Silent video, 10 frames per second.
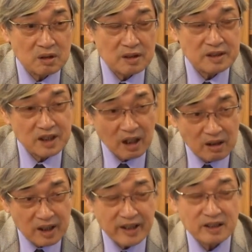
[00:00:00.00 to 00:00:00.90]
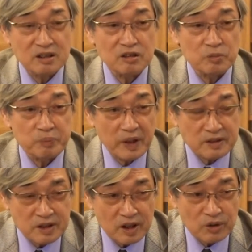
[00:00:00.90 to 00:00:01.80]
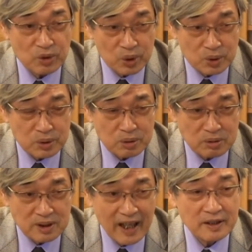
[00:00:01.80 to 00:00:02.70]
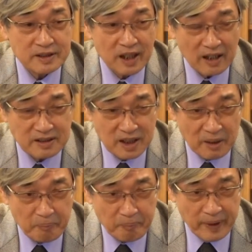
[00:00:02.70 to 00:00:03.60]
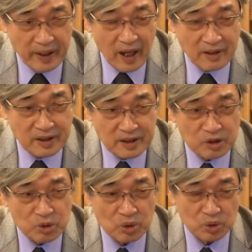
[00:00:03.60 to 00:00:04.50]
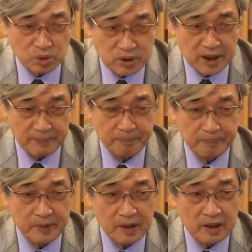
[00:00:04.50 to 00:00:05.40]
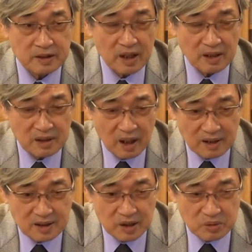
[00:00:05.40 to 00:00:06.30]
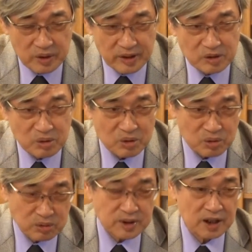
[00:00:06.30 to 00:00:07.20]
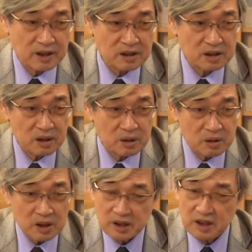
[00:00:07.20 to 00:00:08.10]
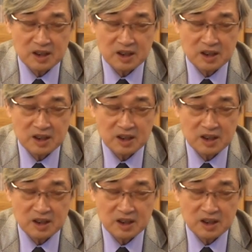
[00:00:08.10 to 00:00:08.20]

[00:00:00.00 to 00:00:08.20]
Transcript: 江陵就变成突出在长江北岸的一座孤城。当它成为一座孤城的时候，已